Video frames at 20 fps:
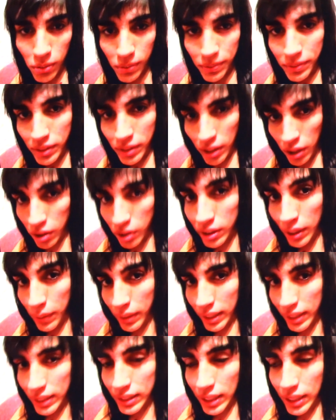quiero saber que
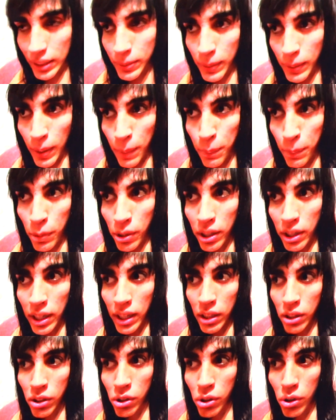estás bien porque
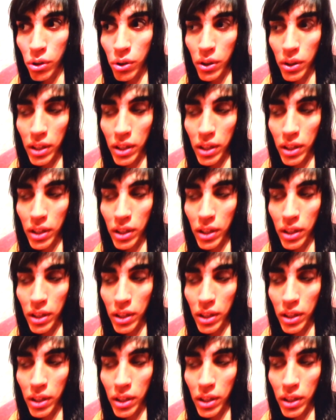yo